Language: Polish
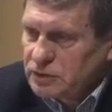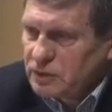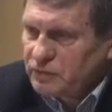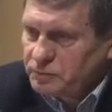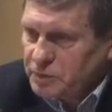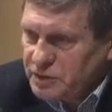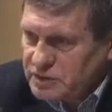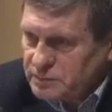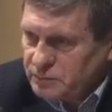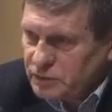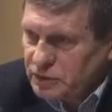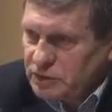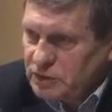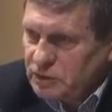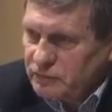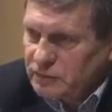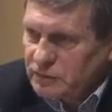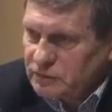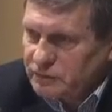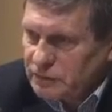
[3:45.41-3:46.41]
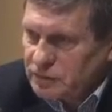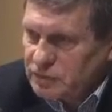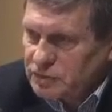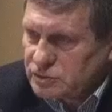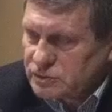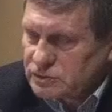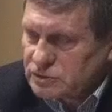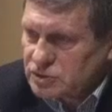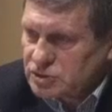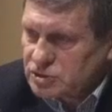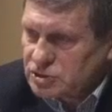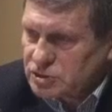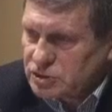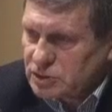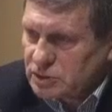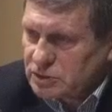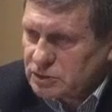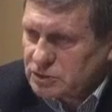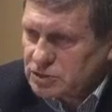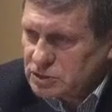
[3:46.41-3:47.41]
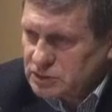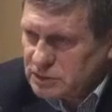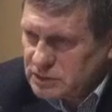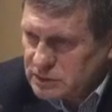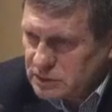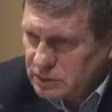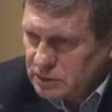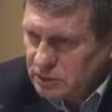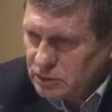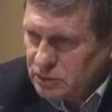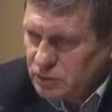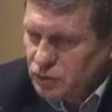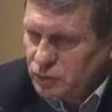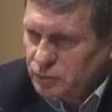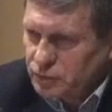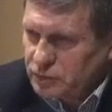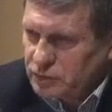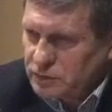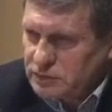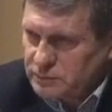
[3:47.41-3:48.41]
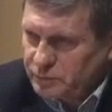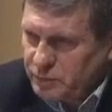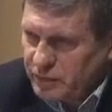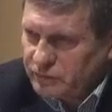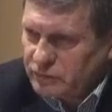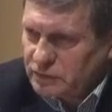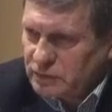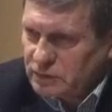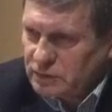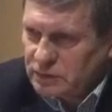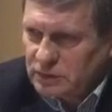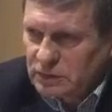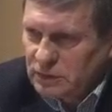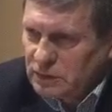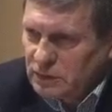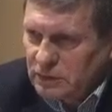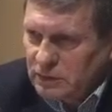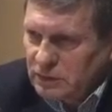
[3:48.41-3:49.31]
nie w perspektywie 2013 roku, bo to jest pewne